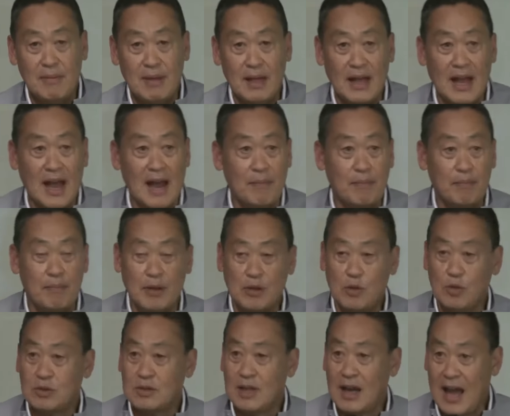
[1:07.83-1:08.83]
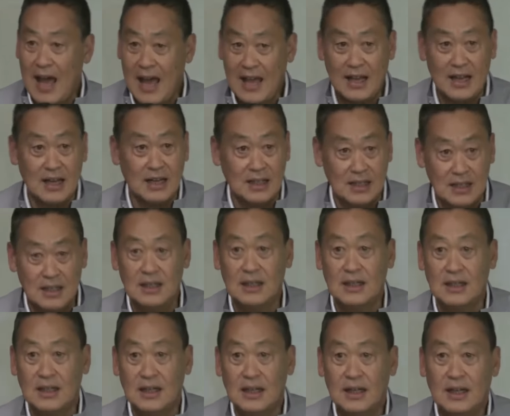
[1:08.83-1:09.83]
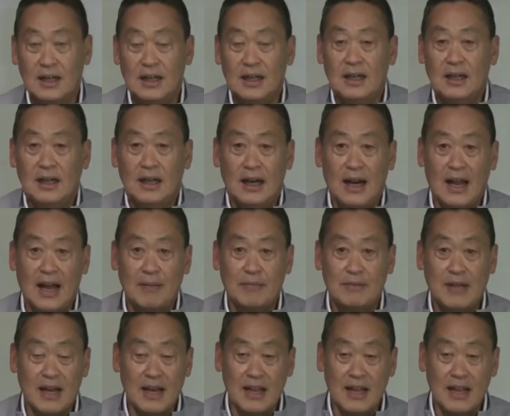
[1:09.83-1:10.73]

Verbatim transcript: Dựa trên kết quả khám nghiệm tử thi và bằng chứng pháp y,